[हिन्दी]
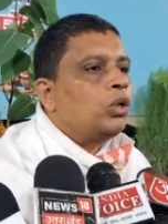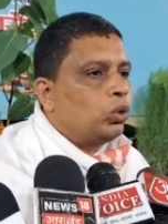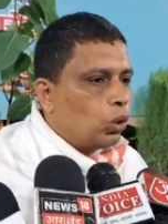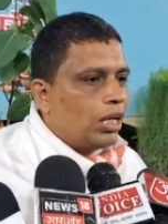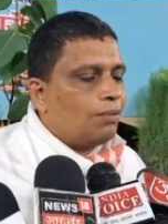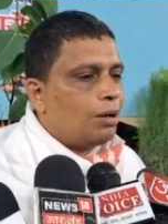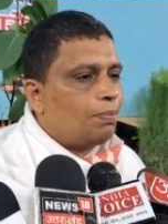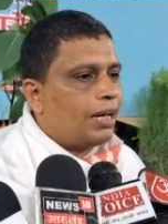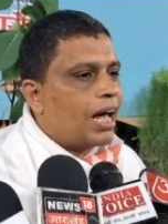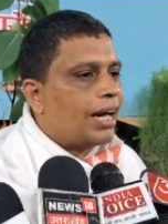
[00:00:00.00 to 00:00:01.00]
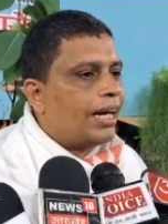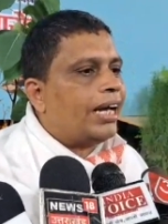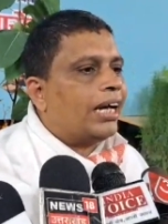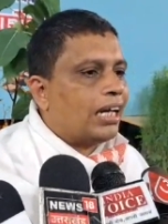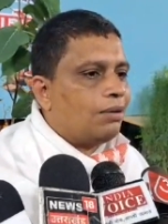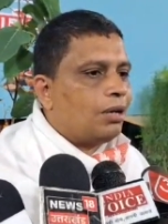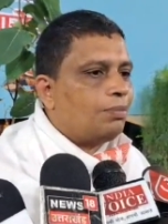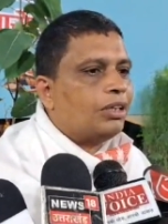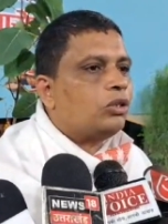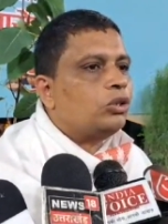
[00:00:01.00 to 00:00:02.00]
दो लेवल पर ला रहे हैं एक लेवल
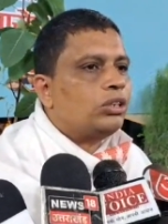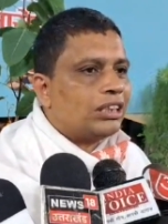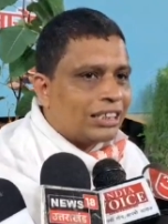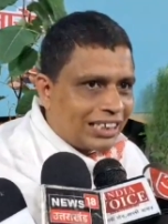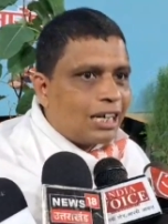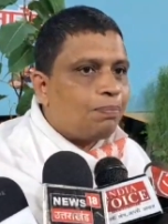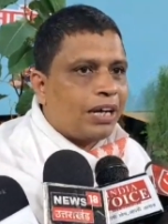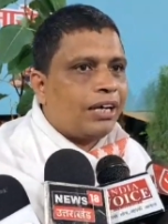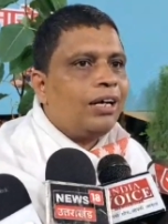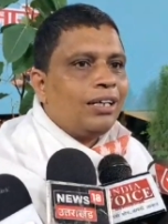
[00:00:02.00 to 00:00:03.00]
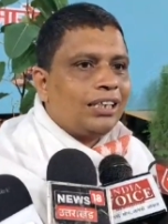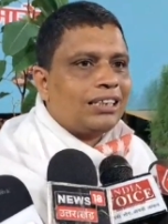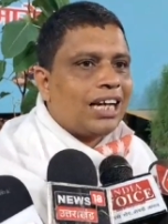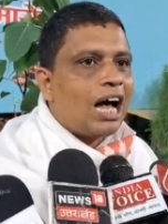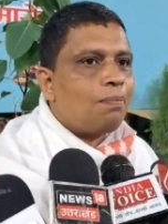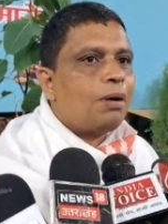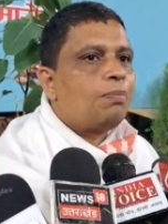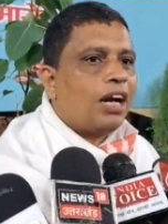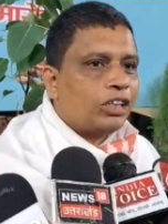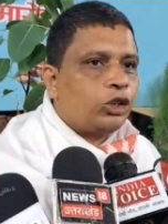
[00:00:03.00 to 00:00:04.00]
पर तो जो स्ट्रिप है जैसे आप
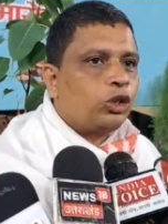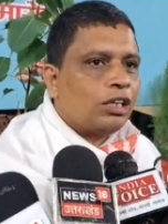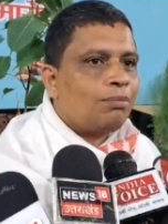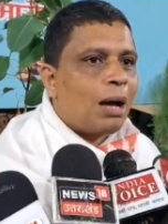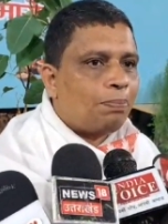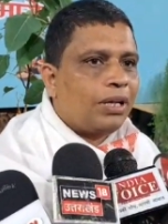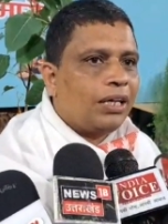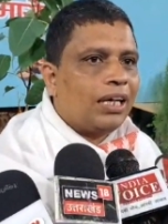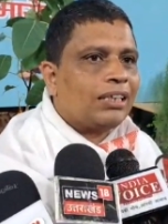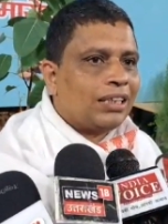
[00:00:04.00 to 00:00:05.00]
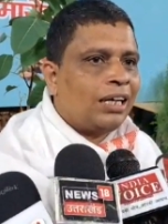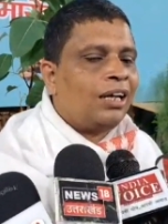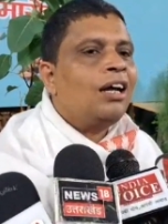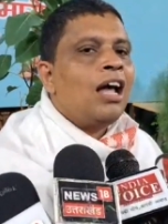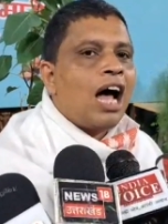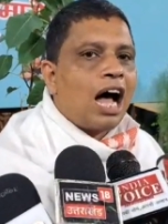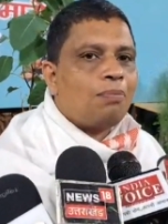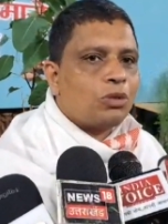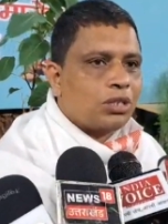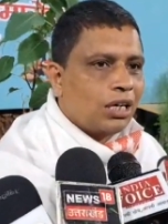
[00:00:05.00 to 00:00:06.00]
ब्लड शुगर मापते हैं ना ऐसे ही
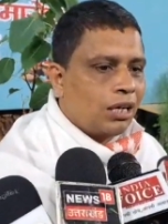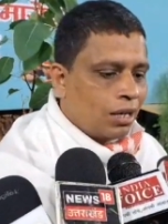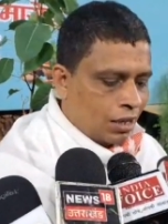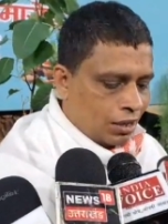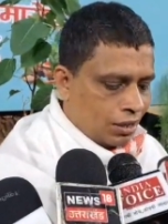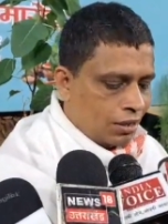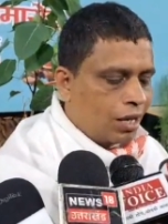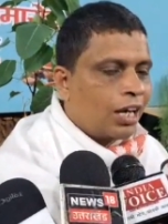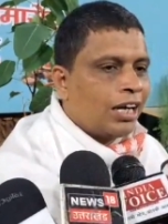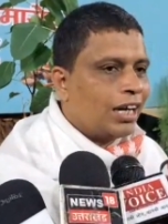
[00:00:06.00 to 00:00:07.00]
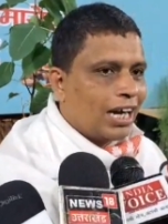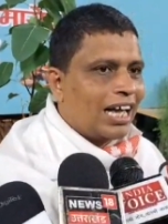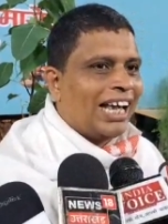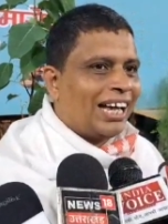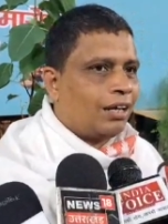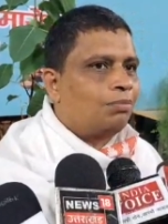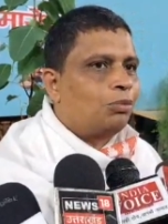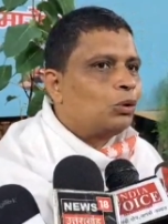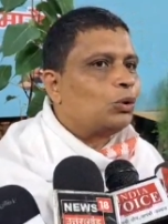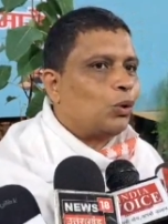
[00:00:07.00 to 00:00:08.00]
आप उसके अन्न का एक
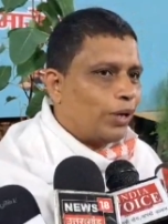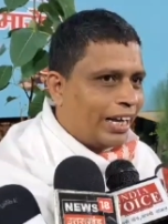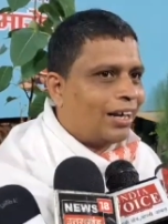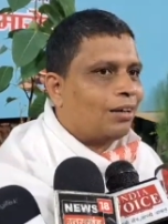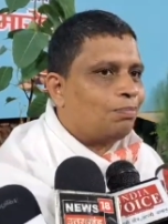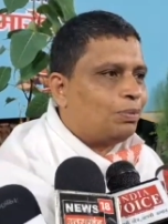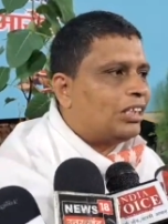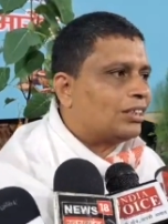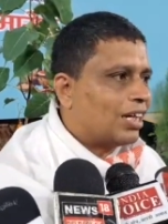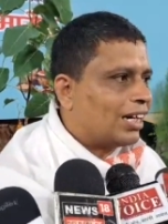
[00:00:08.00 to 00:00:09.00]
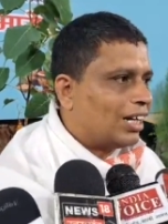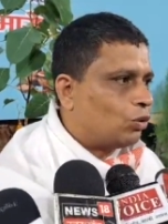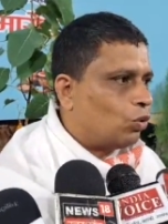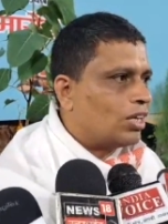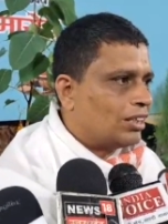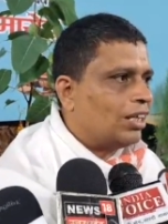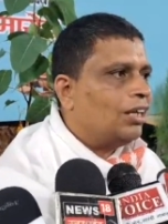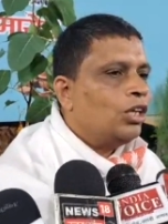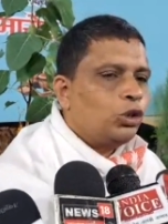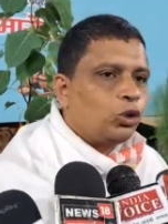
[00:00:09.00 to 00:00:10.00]
बूंद को एक पीस करके थोड़े से
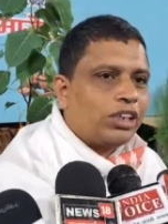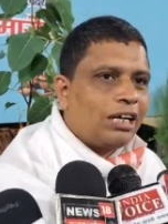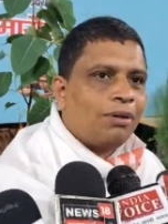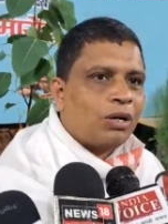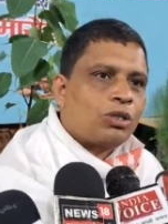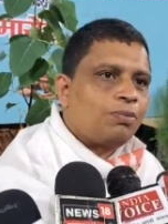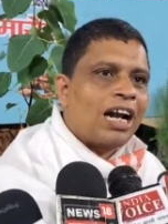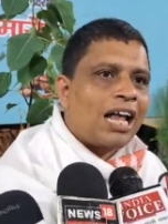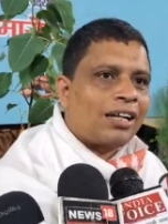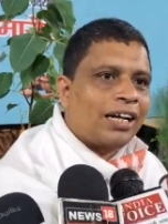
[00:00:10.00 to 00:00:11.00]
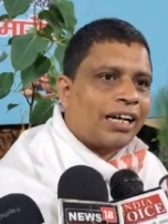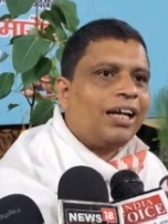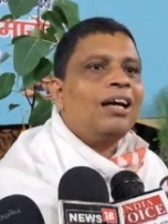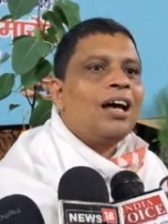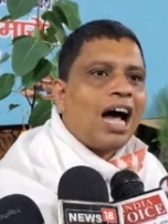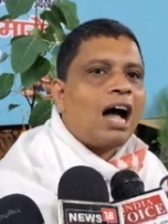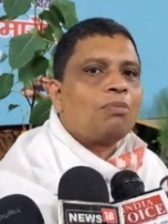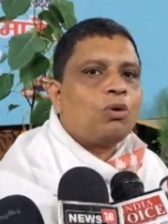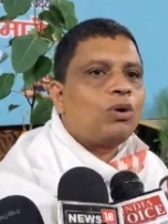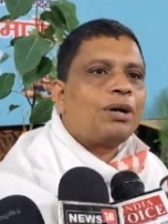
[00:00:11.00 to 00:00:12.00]
चुटकी भर उसमें डाल करके
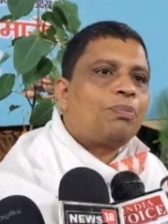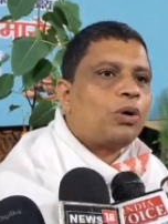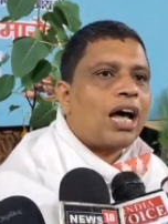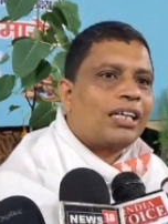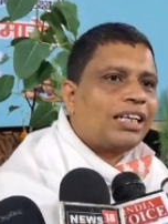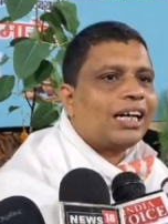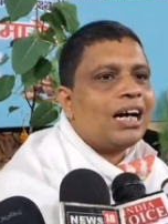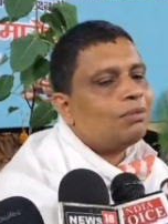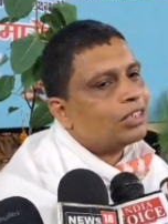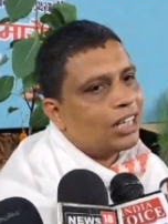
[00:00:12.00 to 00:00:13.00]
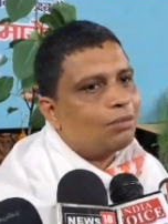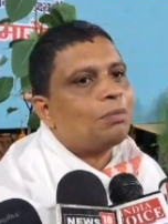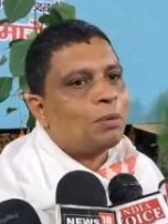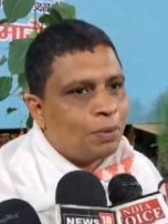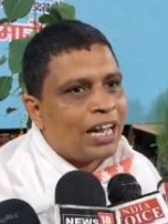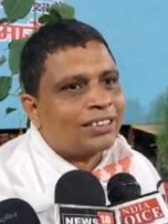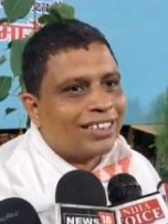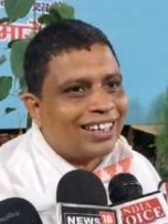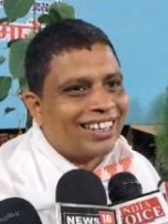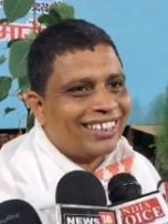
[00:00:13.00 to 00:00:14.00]
आपको वो रिपोर्ट आ जाएगा हम इस लेवल पर प्रयास
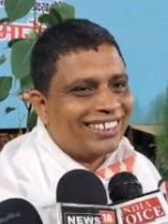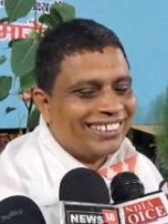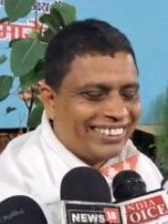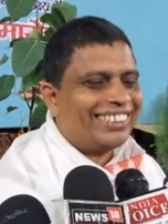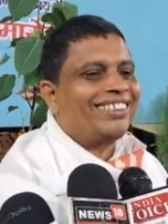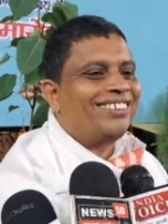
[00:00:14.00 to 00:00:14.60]
कर रहे हैं ठीक